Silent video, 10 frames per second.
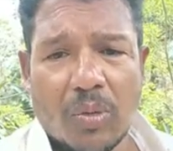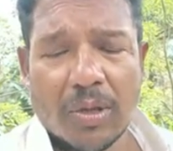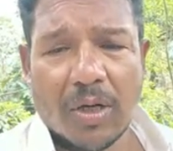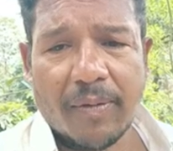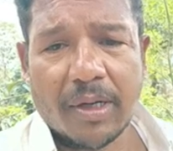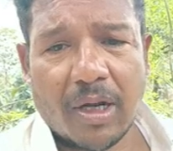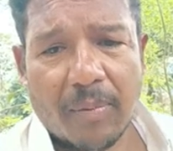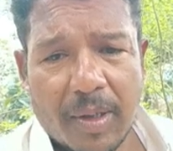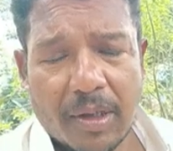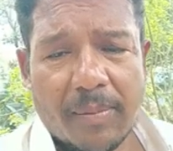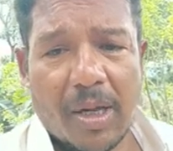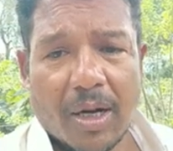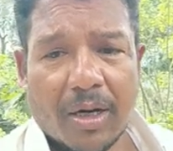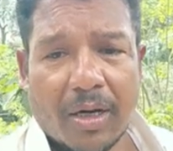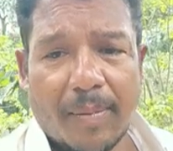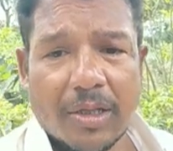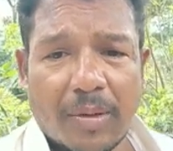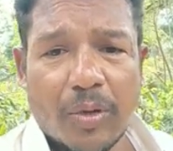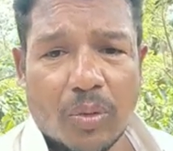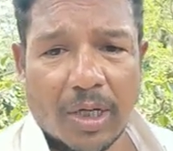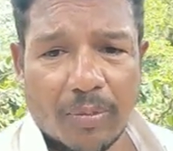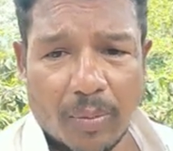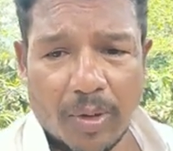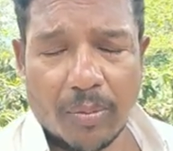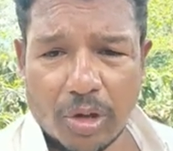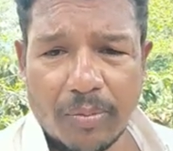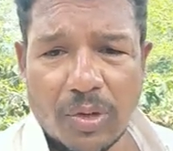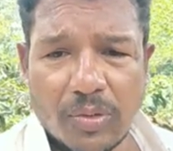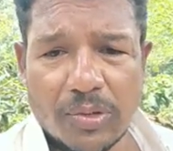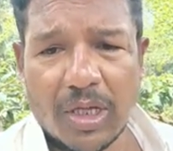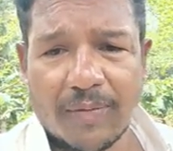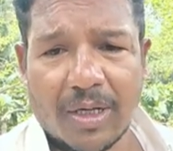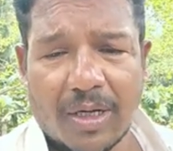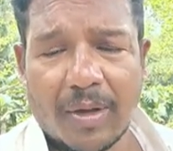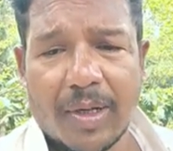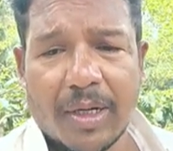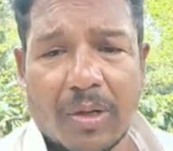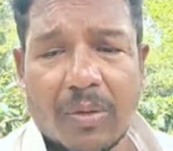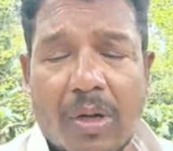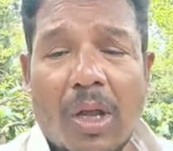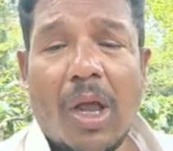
నూట అరవై టాప్ అండ్ టాప్ అక్కడ మాత్రమే నూట ఎనభై రూపాయలు మొత్తం మీరు చూస్తే ఇవాళ కన్నడ మార్కెట్లో